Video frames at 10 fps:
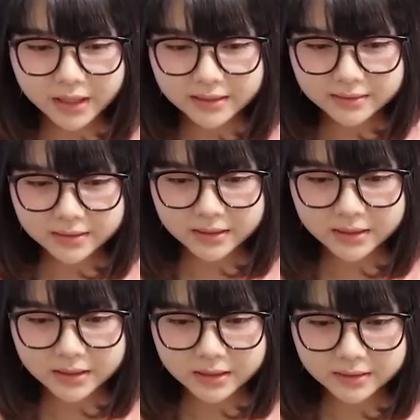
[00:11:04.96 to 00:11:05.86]
guys
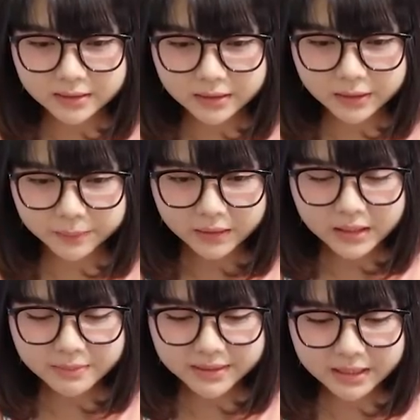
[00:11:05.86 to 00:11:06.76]
di sini
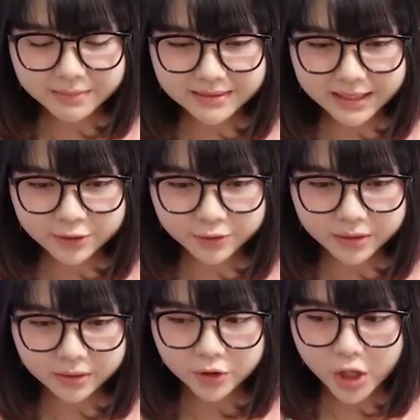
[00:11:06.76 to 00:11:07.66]
ini gimana cara masangnya
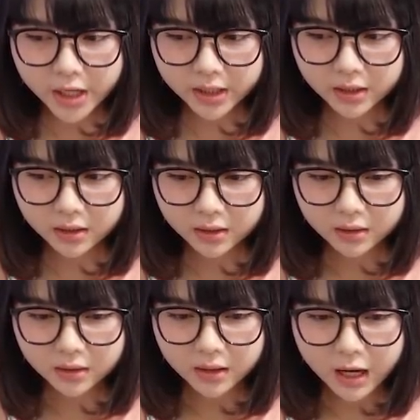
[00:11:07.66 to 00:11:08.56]
cuy cuy
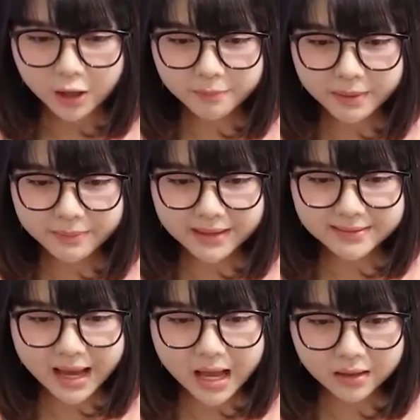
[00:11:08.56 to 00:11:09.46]
aku pengen
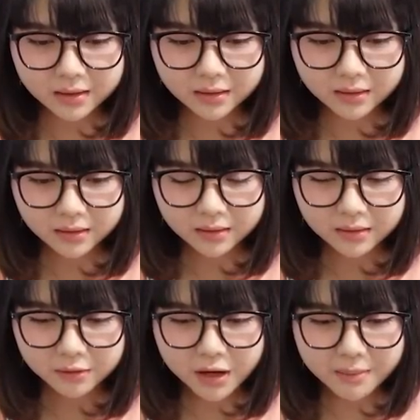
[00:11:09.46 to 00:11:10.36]
pasang
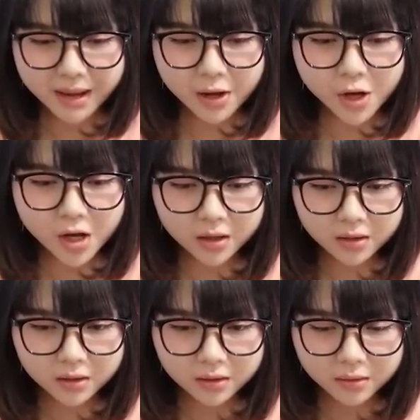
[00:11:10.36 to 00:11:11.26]
Gue gak mau.
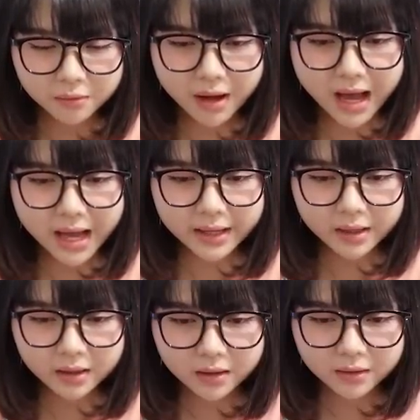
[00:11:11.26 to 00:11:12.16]

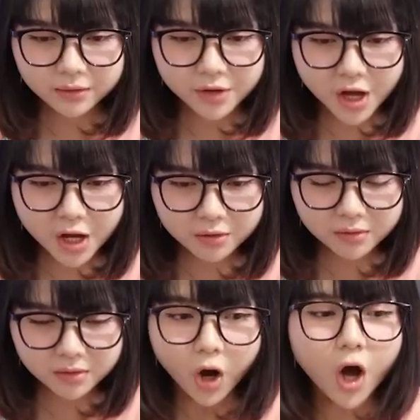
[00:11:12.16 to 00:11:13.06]
Why? No.
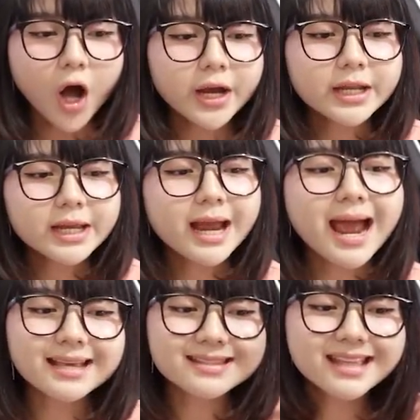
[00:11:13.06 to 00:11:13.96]
Oh ini
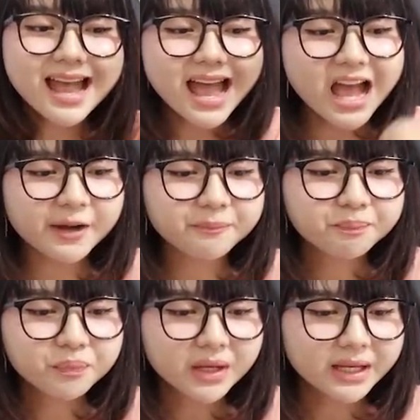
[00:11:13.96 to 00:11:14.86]
guys, nah
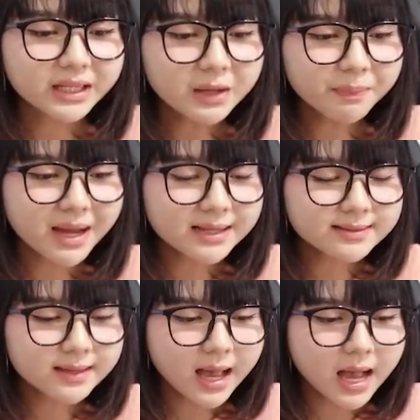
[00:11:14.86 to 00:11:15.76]
kita
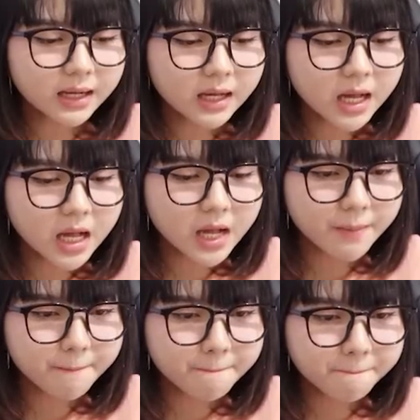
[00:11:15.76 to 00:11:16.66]
pasang
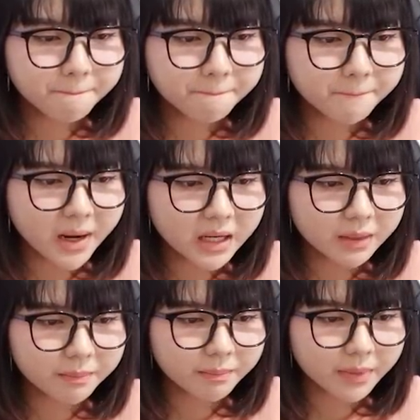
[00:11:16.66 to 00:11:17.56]
um,
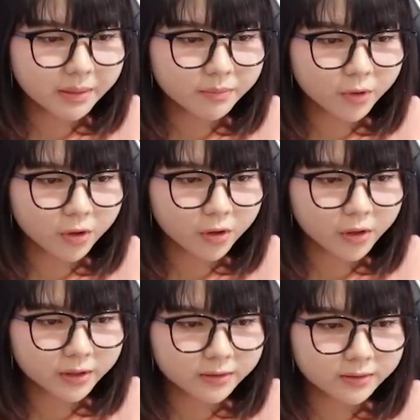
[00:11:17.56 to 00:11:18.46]
mana main board.